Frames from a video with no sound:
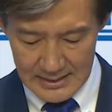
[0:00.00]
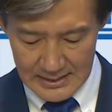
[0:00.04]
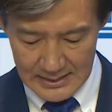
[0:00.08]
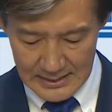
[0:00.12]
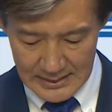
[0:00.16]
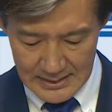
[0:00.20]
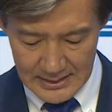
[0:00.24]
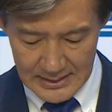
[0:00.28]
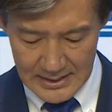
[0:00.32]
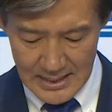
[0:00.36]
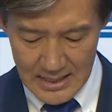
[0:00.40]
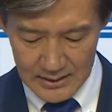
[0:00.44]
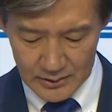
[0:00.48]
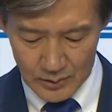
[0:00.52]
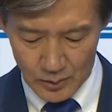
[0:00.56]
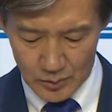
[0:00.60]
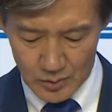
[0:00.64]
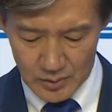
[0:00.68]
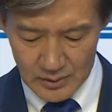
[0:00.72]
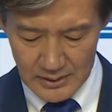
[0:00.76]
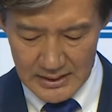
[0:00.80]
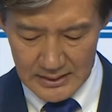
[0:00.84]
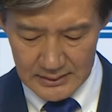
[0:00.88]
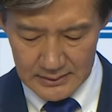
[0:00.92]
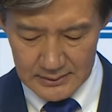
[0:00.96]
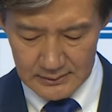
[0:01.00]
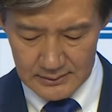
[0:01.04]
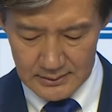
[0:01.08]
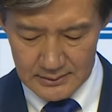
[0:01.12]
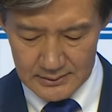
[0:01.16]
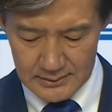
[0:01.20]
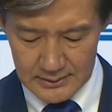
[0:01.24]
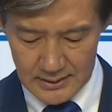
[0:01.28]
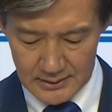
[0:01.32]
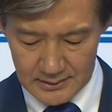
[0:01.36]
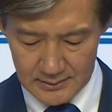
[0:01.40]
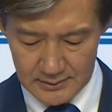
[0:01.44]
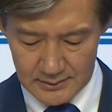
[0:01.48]
일하도록
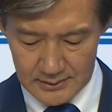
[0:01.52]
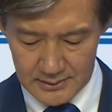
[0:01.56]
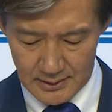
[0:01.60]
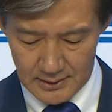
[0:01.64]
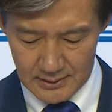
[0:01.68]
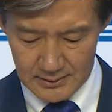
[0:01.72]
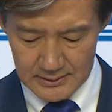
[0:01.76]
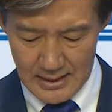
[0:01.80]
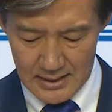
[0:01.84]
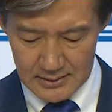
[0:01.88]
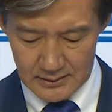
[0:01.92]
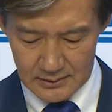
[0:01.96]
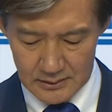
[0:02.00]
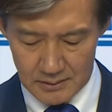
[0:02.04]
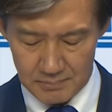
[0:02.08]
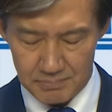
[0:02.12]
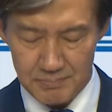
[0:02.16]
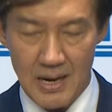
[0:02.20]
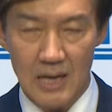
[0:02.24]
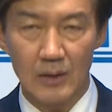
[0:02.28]
이끄는 정당은